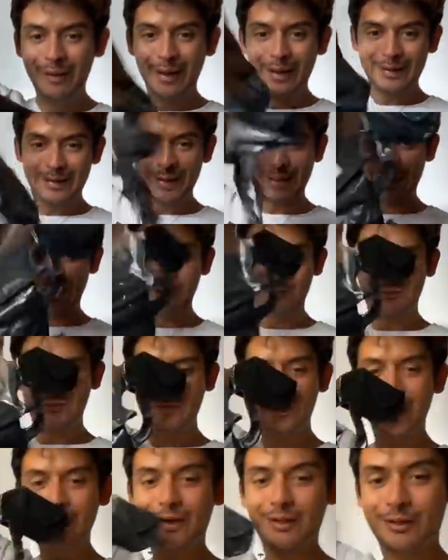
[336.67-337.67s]
si c'est le
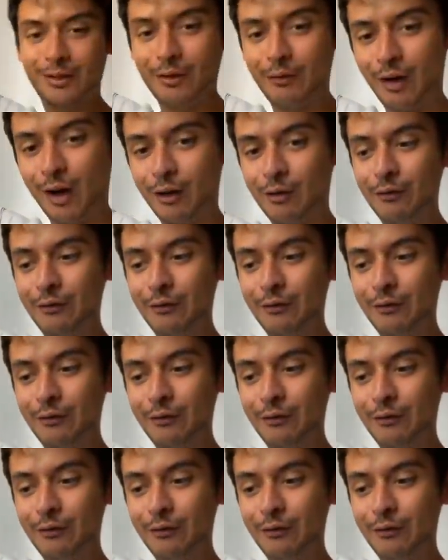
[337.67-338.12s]
fusil que je vais devoir gonfler.